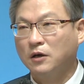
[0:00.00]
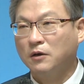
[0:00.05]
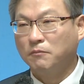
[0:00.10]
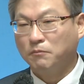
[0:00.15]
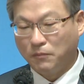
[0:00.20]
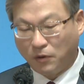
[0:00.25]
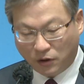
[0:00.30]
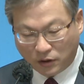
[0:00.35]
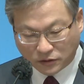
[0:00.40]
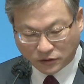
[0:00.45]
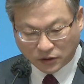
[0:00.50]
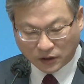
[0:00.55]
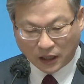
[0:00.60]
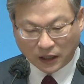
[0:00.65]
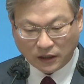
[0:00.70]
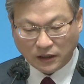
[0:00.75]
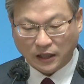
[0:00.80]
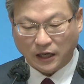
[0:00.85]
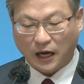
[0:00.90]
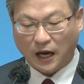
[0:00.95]

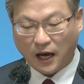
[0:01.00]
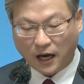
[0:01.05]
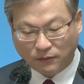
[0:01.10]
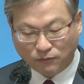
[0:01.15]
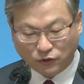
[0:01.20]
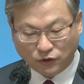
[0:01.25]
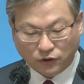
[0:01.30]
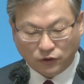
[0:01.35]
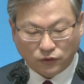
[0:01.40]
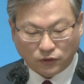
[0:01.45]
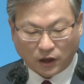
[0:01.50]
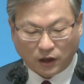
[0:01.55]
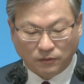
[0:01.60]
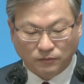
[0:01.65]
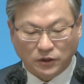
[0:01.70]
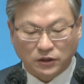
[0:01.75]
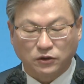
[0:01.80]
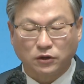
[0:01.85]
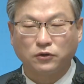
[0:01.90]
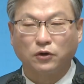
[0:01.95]
멀쩡한데 아무 이유가
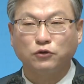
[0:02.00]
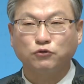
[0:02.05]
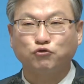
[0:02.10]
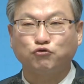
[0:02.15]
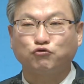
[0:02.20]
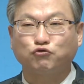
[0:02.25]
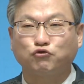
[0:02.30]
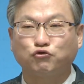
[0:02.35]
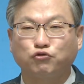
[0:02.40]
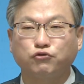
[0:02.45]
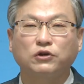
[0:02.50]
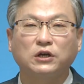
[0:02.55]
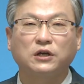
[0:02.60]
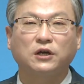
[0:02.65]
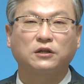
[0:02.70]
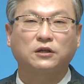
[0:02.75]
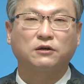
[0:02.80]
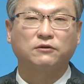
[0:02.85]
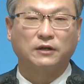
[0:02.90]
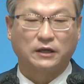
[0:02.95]
없는데도
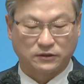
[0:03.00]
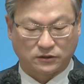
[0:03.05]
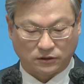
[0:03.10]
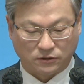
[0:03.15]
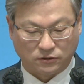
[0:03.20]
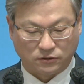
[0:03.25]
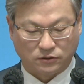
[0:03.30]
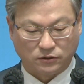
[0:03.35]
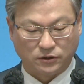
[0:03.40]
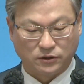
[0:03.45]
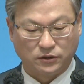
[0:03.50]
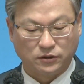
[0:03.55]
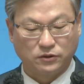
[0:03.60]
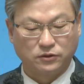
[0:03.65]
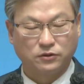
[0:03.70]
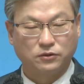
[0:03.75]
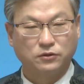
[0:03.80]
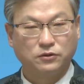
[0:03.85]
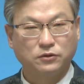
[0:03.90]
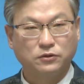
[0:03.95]
죽이겠다고 나서는 거예요.
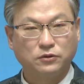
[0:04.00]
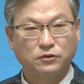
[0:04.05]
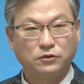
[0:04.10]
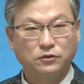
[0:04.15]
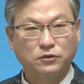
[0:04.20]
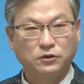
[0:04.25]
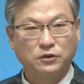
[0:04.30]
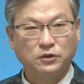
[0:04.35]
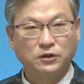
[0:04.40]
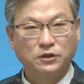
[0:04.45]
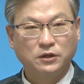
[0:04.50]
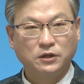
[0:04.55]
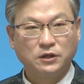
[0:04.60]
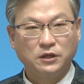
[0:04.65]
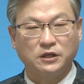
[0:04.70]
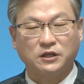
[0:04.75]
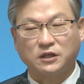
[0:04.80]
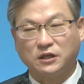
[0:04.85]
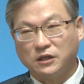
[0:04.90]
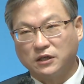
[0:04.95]

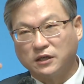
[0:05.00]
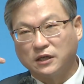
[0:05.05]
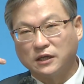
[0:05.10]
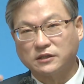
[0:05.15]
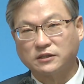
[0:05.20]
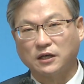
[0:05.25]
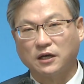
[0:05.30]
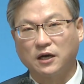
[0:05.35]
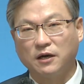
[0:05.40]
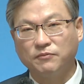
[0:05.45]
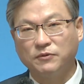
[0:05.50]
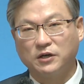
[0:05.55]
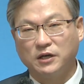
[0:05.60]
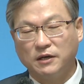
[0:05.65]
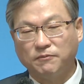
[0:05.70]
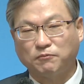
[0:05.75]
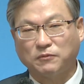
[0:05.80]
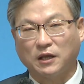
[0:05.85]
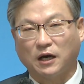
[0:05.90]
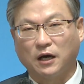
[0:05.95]
이 길라 사람들
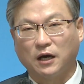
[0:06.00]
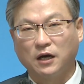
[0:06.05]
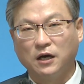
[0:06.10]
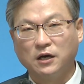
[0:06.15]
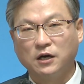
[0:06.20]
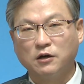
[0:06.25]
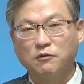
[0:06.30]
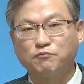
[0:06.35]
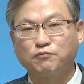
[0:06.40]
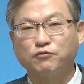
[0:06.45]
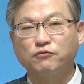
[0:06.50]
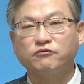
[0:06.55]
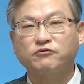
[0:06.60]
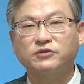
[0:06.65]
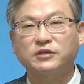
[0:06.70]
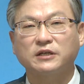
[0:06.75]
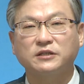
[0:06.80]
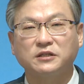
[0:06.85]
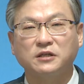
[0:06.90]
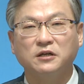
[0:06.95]
입다
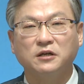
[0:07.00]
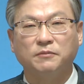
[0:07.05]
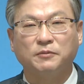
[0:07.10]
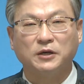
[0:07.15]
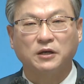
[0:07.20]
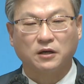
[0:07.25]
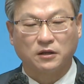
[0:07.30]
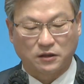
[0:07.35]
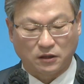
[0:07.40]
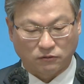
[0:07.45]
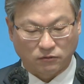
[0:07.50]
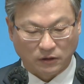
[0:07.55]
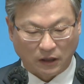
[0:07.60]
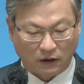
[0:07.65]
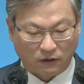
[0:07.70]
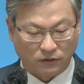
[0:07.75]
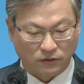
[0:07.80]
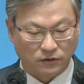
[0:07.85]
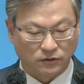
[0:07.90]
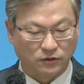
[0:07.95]
불사질러 버리겠다고
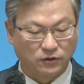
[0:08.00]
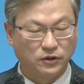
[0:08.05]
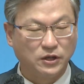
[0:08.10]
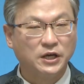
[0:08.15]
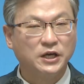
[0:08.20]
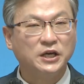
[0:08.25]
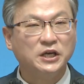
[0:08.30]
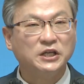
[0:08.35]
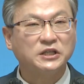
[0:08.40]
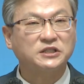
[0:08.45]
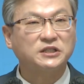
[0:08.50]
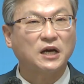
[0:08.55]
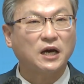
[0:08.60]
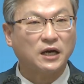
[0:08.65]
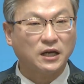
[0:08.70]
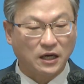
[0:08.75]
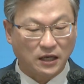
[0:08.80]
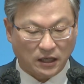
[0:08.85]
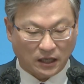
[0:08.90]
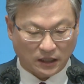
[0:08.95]
나오는 거예요.
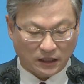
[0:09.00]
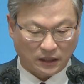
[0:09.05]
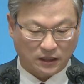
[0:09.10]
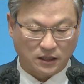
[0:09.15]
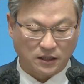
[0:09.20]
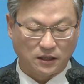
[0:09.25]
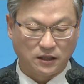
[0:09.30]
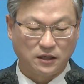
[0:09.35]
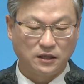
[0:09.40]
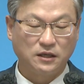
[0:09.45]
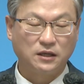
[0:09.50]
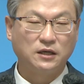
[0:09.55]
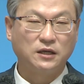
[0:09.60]
자라나니까.